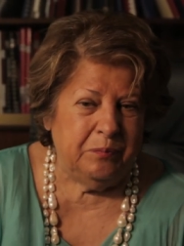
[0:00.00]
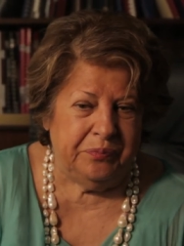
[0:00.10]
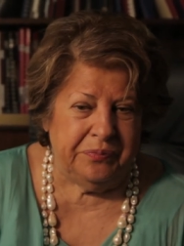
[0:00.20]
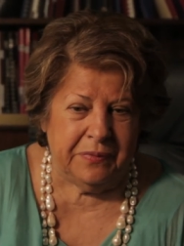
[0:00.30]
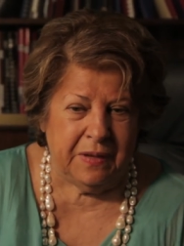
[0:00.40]

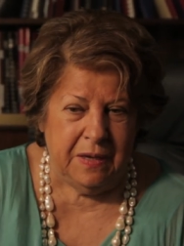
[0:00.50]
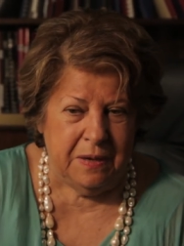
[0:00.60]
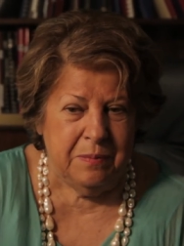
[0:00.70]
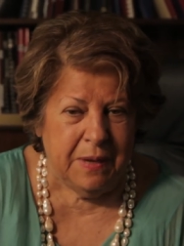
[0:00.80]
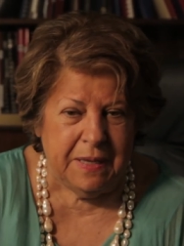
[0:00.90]
mh,
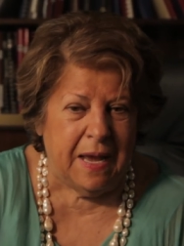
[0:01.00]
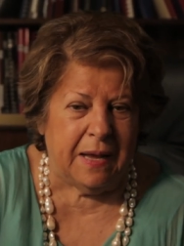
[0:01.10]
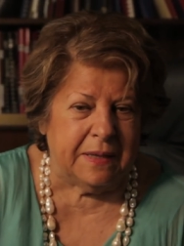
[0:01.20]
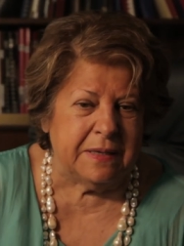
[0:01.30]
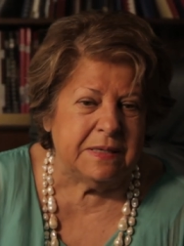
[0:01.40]

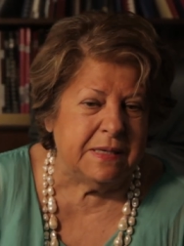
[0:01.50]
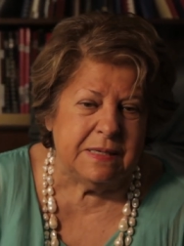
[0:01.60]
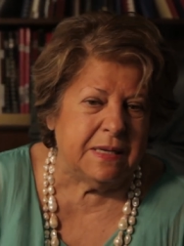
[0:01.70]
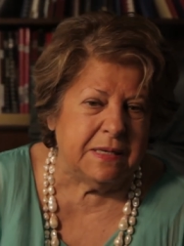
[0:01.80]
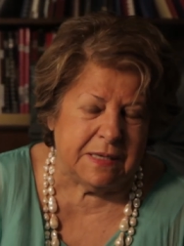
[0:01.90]
immediata
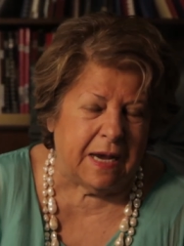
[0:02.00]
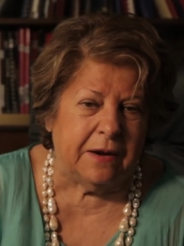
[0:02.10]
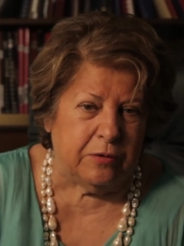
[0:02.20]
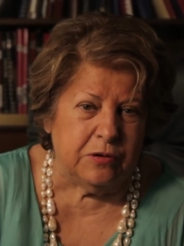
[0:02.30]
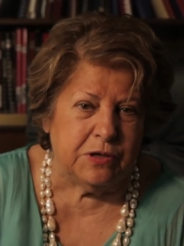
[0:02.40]

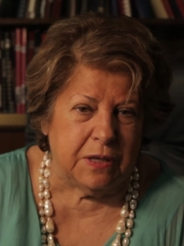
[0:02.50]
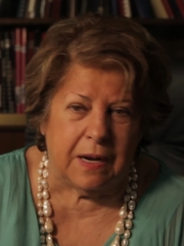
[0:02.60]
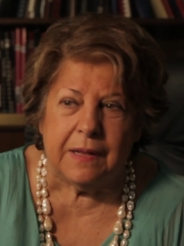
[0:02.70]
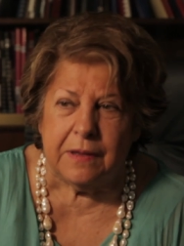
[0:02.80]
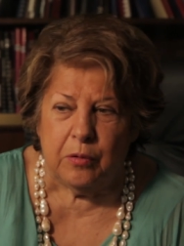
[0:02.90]
esistenziale,
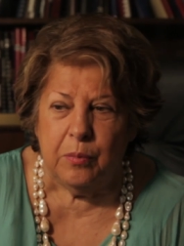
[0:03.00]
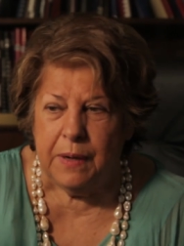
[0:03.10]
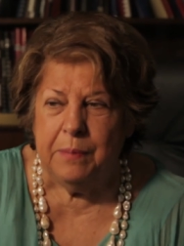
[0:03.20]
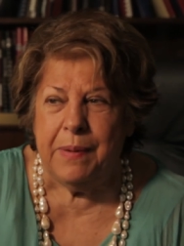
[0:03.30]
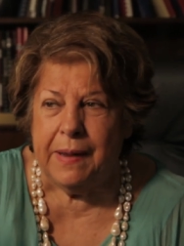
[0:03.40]
considerate come
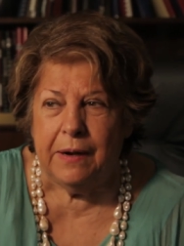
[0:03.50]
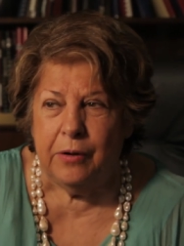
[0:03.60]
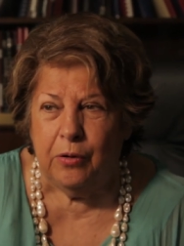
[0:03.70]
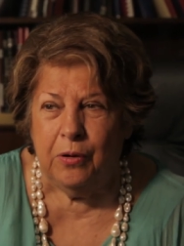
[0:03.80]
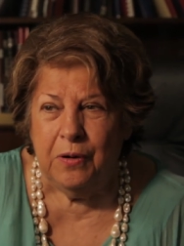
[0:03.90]
il
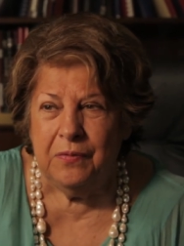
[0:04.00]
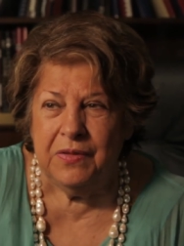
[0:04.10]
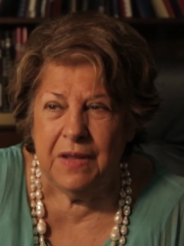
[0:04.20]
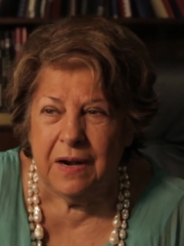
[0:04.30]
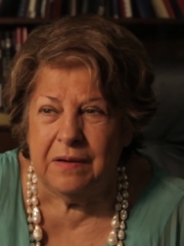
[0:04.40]
bello
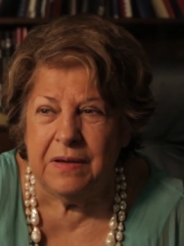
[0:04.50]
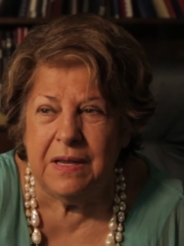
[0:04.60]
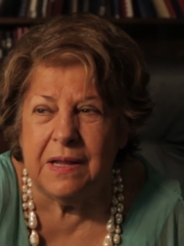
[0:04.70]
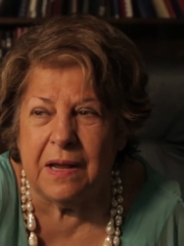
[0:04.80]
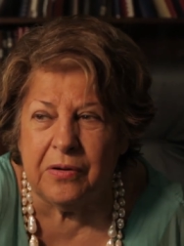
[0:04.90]
della
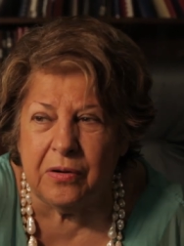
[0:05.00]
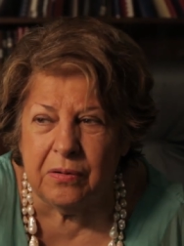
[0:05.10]
vita, no?